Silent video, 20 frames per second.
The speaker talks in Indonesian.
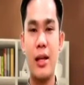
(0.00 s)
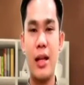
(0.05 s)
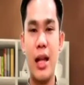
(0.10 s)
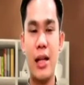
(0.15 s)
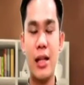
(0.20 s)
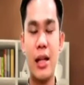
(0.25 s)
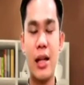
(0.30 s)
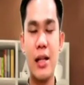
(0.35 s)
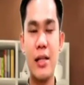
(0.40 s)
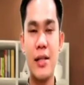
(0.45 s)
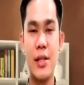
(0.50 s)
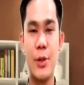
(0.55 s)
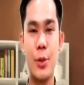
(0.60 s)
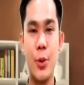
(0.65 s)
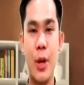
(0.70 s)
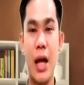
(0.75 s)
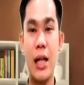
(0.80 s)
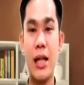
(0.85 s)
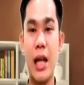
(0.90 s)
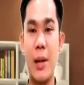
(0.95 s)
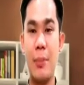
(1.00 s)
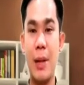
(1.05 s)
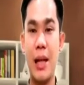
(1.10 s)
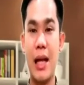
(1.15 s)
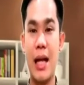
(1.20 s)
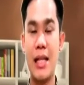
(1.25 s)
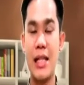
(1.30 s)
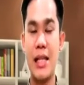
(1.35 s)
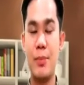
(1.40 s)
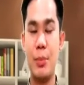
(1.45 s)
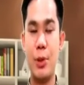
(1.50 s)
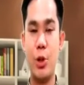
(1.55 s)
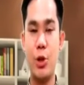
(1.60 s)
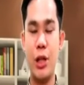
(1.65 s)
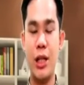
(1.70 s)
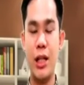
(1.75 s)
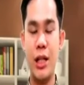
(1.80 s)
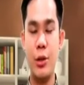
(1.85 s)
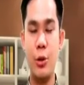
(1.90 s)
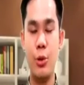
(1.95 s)
Dan kekasih Tuhan aplikasi
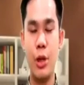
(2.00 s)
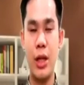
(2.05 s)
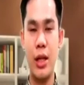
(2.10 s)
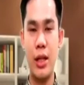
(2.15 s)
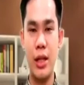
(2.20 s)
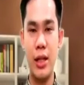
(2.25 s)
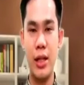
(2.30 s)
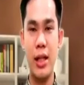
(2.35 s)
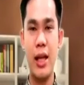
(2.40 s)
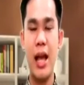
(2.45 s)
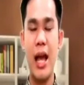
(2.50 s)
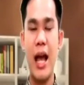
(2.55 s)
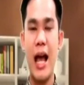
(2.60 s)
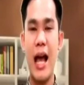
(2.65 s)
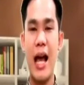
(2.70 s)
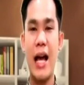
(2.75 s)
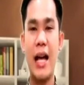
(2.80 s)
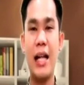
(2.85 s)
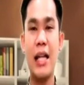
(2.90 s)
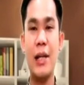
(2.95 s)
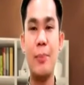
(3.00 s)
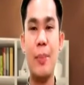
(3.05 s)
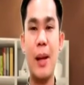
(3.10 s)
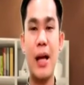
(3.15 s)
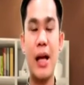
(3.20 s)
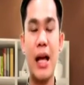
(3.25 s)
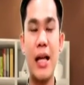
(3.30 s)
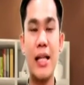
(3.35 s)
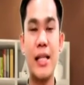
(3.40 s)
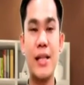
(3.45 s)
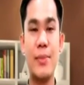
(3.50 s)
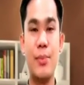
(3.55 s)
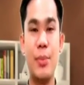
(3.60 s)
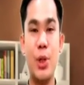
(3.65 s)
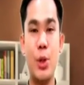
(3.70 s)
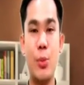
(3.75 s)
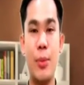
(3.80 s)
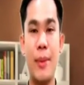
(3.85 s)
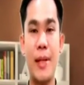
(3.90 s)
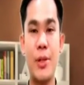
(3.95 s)
Peduli Lindungi ini akan dipakai
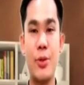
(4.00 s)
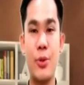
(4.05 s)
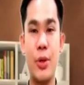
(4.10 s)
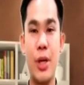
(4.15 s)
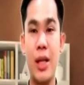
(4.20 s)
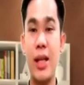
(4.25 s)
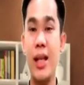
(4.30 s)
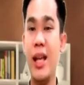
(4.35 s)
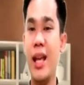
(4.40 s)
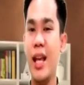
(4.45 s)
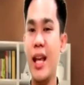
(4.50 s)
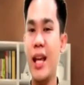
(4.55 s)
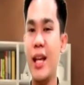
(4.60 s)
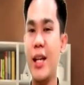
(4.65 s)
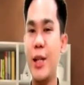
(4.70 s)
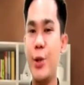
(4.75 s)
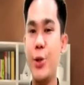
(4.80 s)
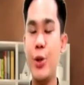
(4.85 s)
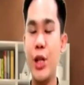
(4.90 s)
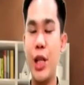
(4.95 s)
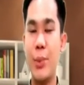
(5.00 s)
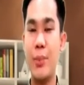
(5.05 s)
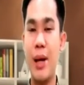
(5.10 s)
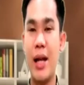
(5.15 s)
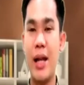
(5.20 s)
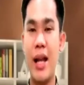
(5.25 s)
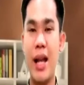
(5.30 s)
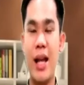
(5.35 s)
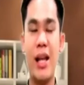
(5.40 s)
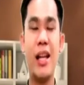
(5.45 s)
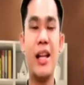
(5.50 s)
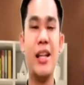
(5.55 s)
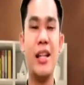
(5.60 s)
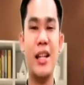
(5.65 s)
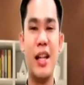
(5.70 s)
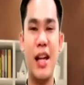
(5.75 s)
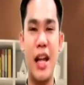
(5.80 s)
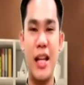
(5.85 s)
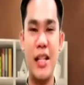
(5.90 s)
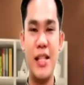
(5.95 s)
sebelum memasuki gedung ibadah
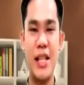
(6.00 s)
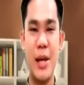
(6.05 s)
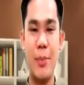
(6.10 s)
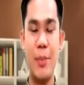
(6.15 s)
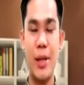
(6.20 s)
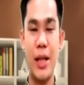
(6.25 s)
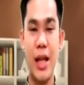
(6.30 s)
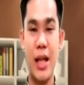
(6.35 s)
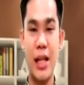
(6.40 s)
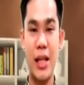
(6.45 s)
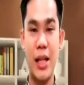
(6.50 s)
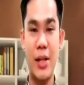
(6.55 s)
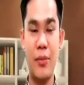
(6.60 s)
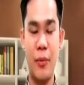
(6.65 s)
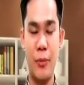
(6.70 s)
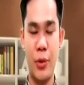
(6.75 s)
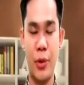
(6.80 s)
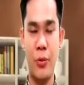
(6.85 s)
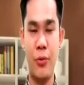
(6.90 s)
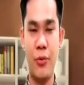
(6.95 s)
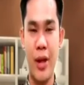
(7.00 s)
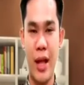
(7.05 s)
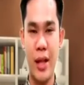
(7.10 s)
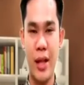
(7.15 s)
Gereja Betani Favor of